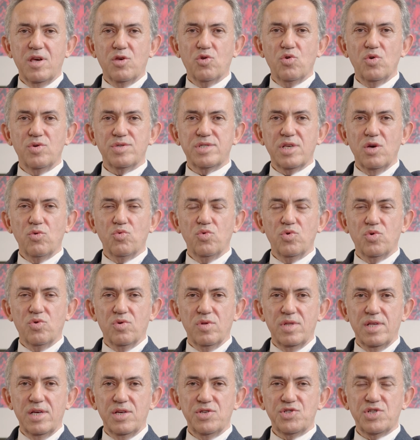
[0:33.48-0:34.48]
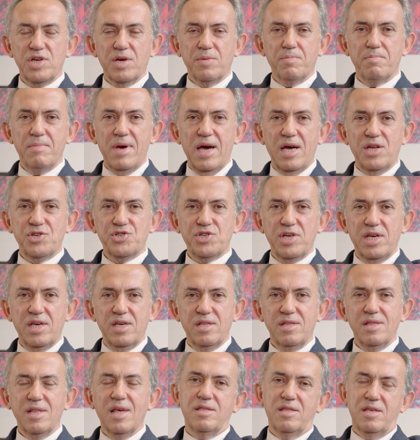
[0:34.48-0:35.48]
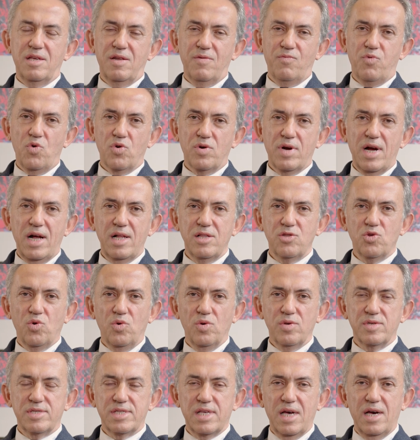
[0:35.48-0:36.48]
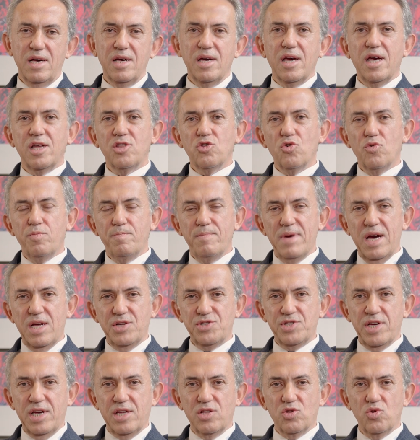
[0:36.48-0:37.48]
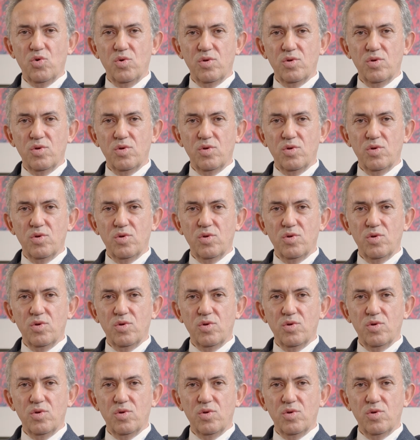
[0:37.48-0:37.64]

ve göze uygulanacak merceğin trifokal de olsa, edop mercek de